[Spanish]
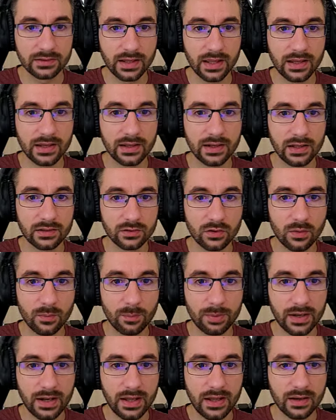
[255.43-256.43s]
¿Que quieres
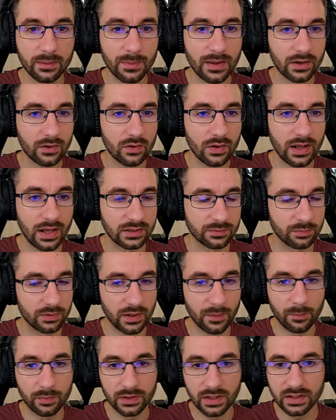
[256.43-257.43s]
comprar más rocas?
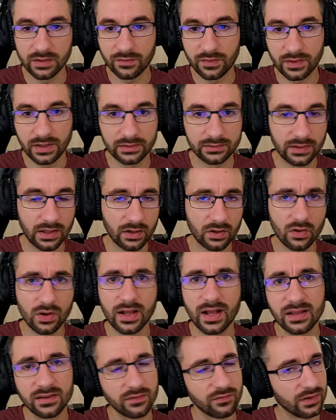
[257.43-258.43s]
Puedes poner diferentes
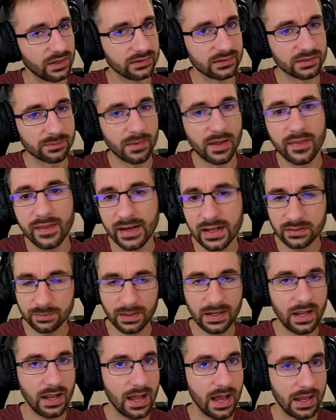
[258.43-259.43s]
rocas, diferentes maderas,
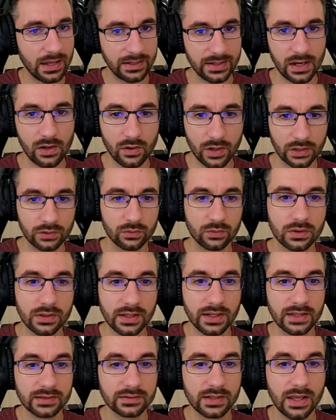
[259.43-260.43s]
¿vale? Ahí a lo que tú
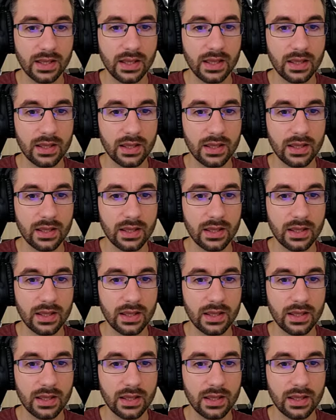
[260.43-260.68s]
quieras.